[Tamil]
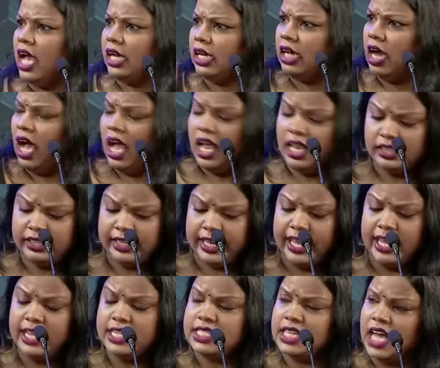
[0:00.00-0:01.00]
காந்தி
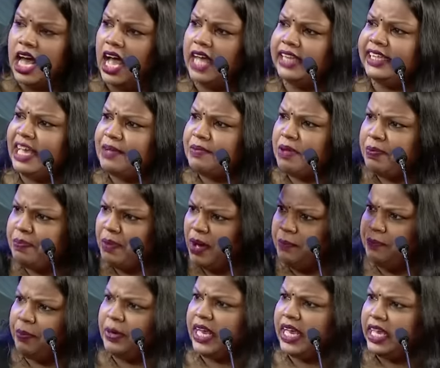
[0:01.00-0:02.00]
ஜாதி அமைப்பு
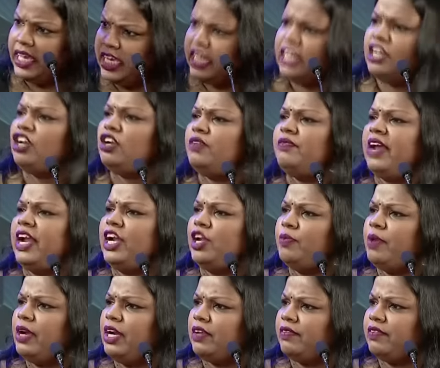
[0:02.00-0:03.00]
அப்படி இருக்க வேண்டும்
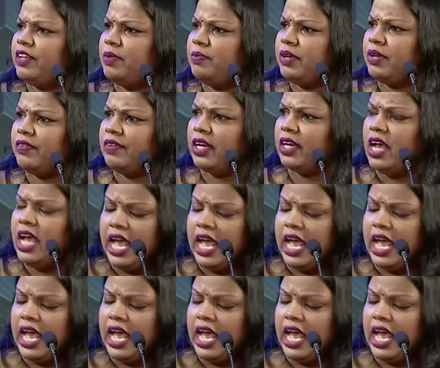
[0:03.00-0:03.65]
என்று விரும்பியவர்